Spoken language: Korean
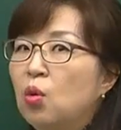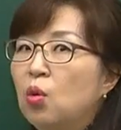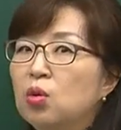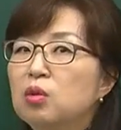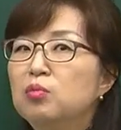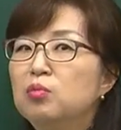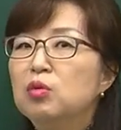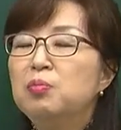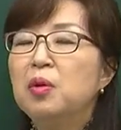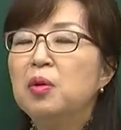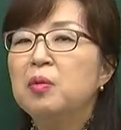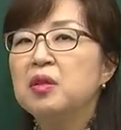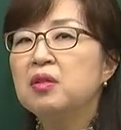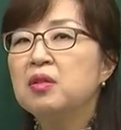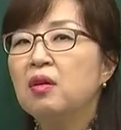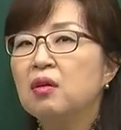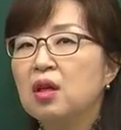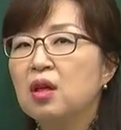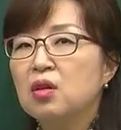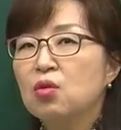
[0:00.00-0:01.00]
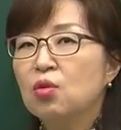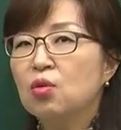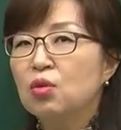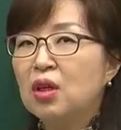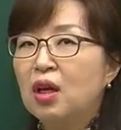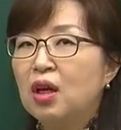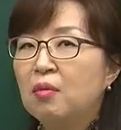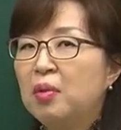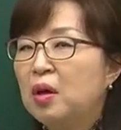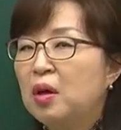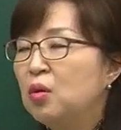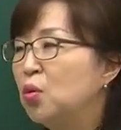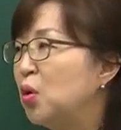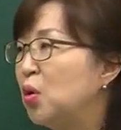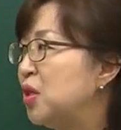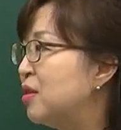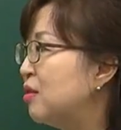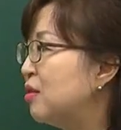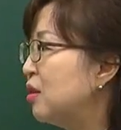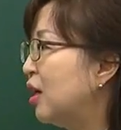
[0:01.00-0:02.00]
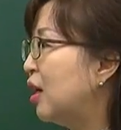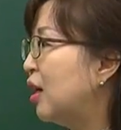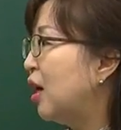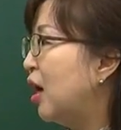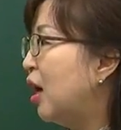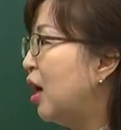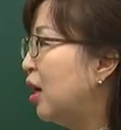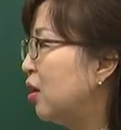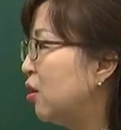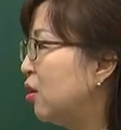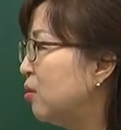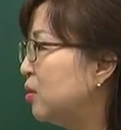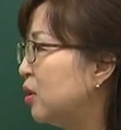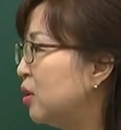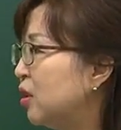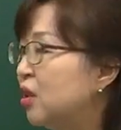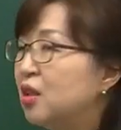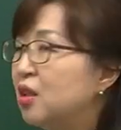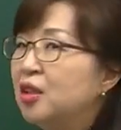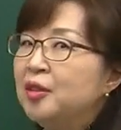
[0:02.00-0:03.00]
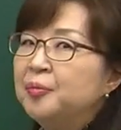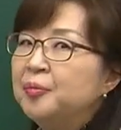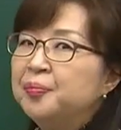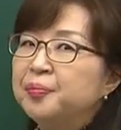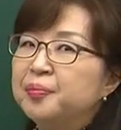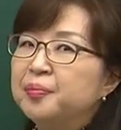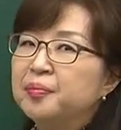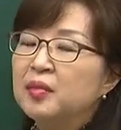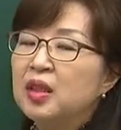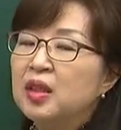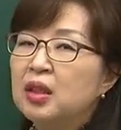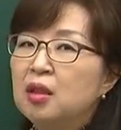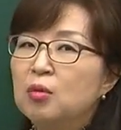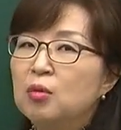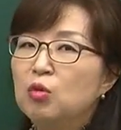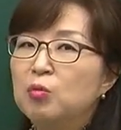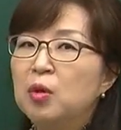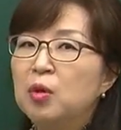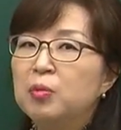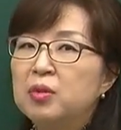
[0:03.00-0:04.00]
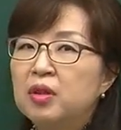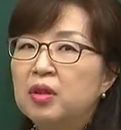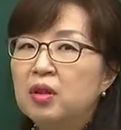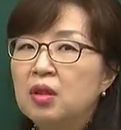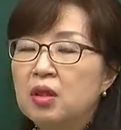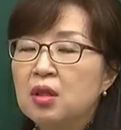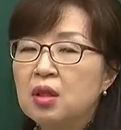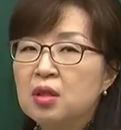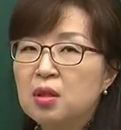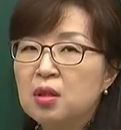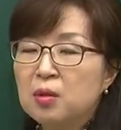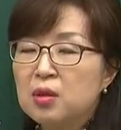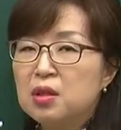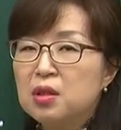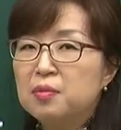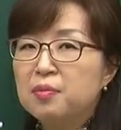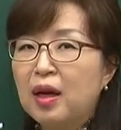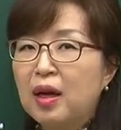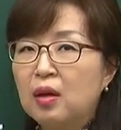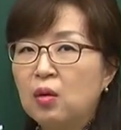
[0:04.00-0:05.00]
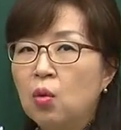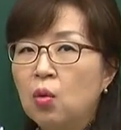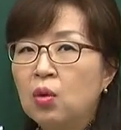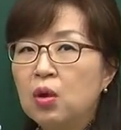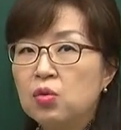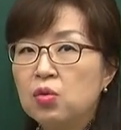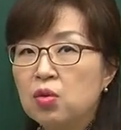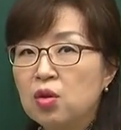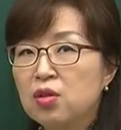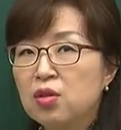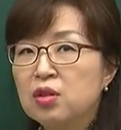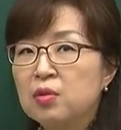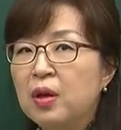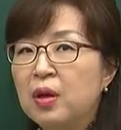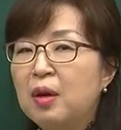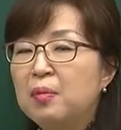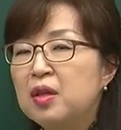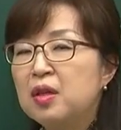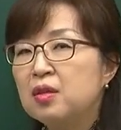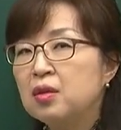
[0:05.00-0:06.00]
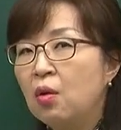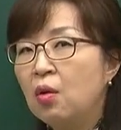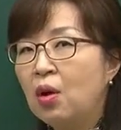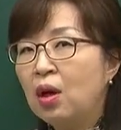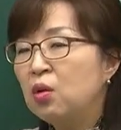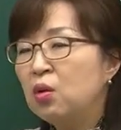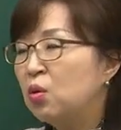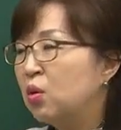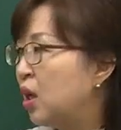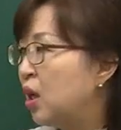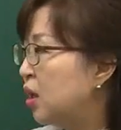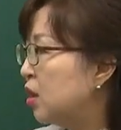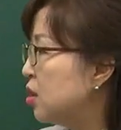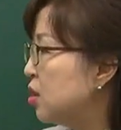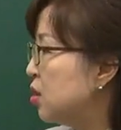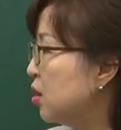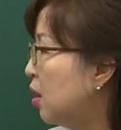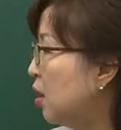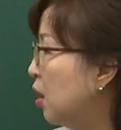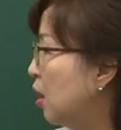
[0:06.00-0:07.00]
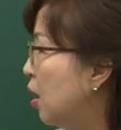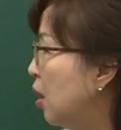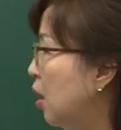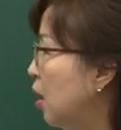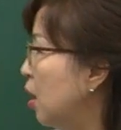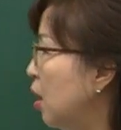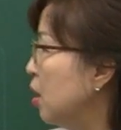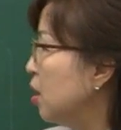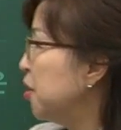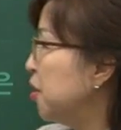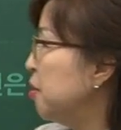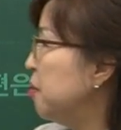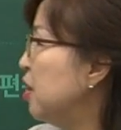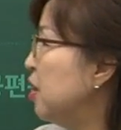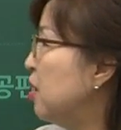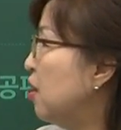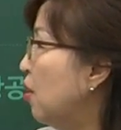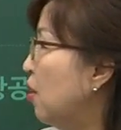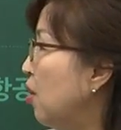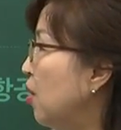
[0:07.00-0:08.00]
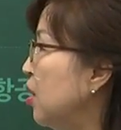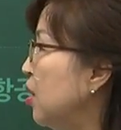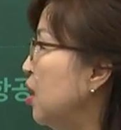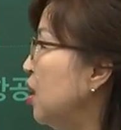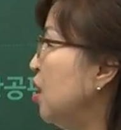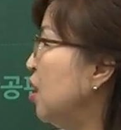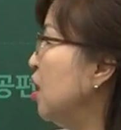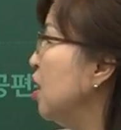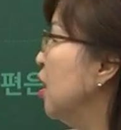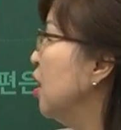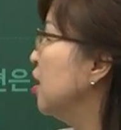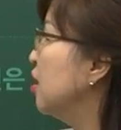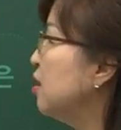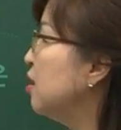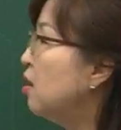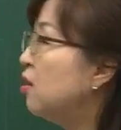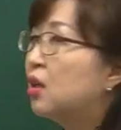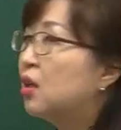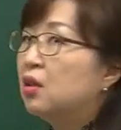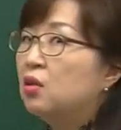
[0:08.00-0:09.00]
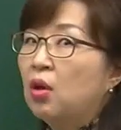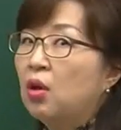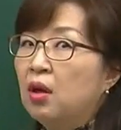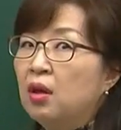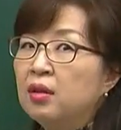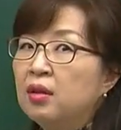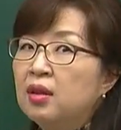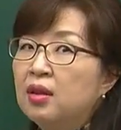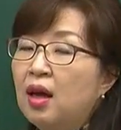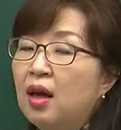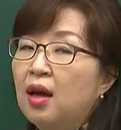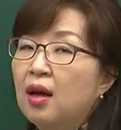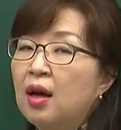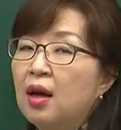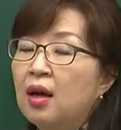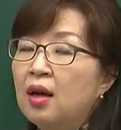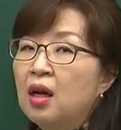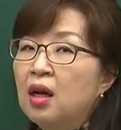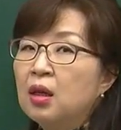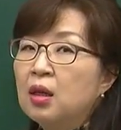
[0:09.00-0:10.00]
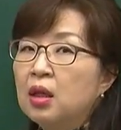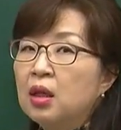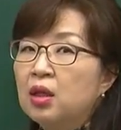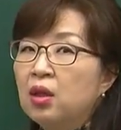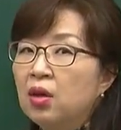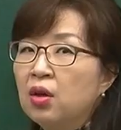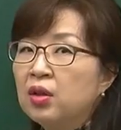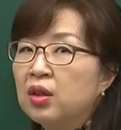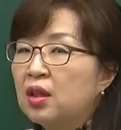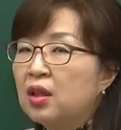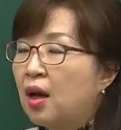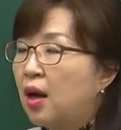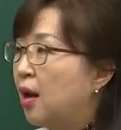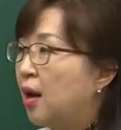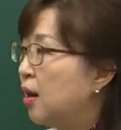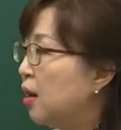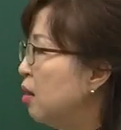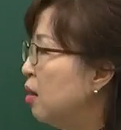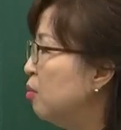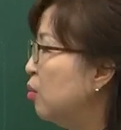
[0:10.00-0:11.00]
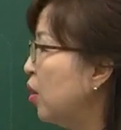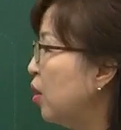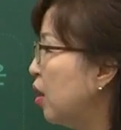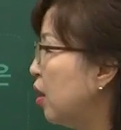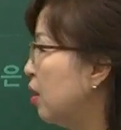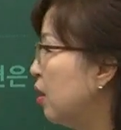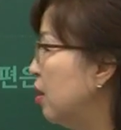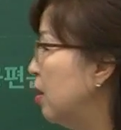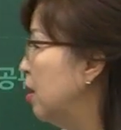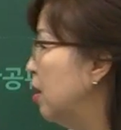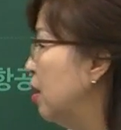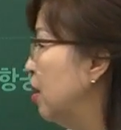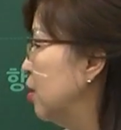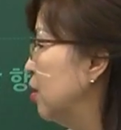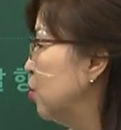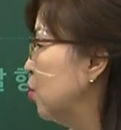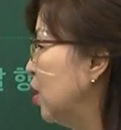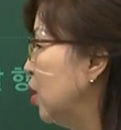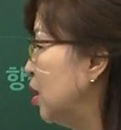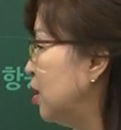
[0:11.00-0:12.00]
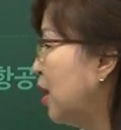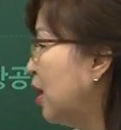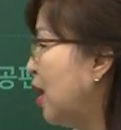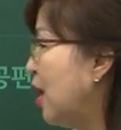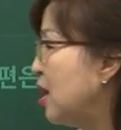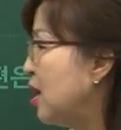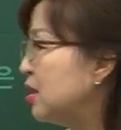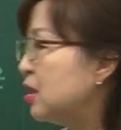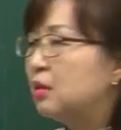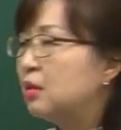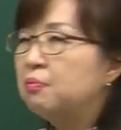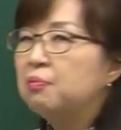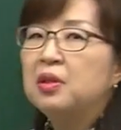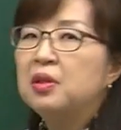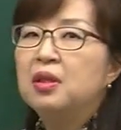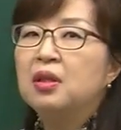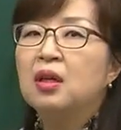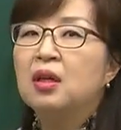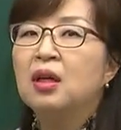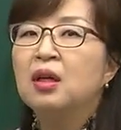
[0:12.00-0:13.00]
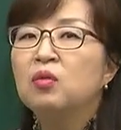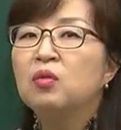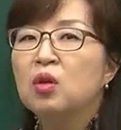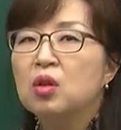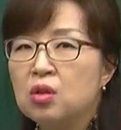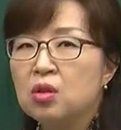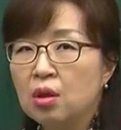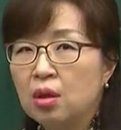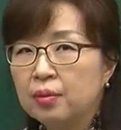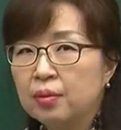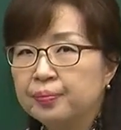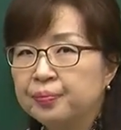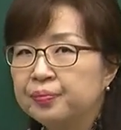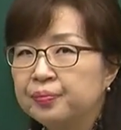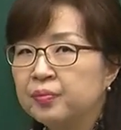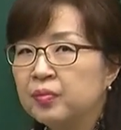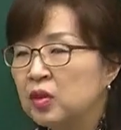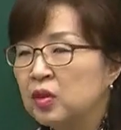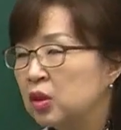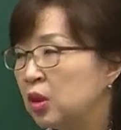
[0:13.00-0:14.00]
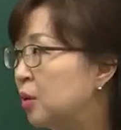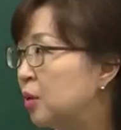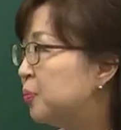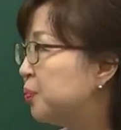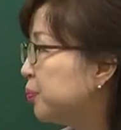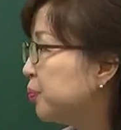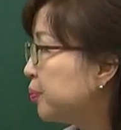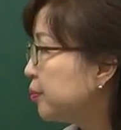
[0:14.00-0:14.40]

고급 문법에서 계속 우리가 배우고 있으니까 여러분들 음, 그 문법들을 잊어버리지 말고 계속 연습을 하면서 활용을 해야겠죠. 그러면 거의 그렇게 되었다, 가깝게 되었다가 뭐예요? 되다시피가 되죠. 그렇죠?